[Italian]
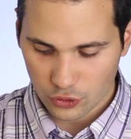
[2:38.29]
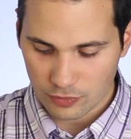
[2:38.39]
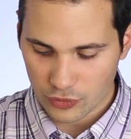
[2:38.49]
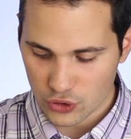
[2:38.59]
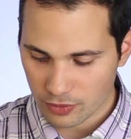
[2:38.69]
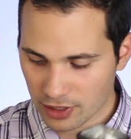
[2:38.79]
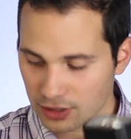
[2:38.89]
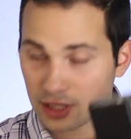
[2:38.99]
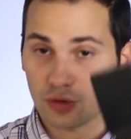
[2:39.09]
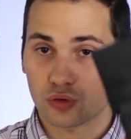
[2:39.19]

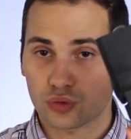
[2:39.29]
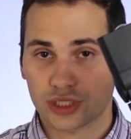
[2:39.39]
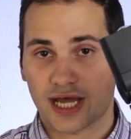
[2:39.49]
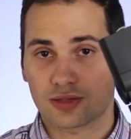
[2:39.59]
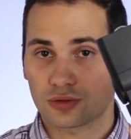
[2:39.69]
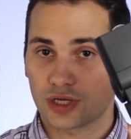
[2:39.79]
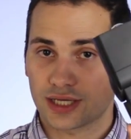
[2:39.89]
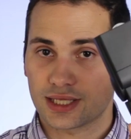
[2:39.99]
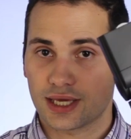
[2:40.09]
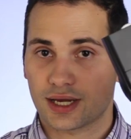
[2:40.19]
semplicemente ruotando la
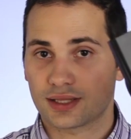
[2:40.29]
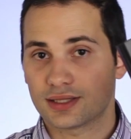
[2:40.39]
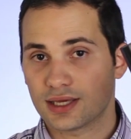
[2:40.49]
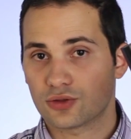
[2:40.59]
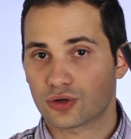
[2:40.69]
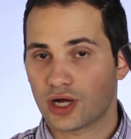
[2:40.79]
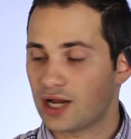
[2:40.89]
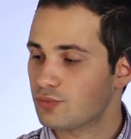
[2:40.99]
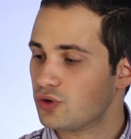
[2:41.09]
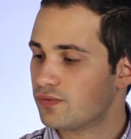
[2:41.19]
ghiera dietro
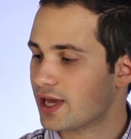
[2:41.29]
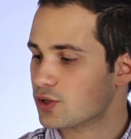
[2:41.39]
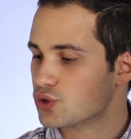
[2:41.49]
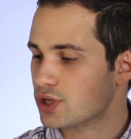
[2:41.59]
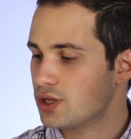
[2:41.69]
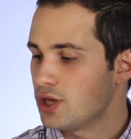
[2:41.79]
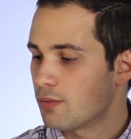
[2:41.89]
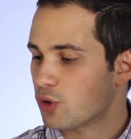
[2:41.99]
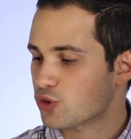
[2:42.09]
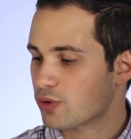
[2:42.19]
al mio flash posso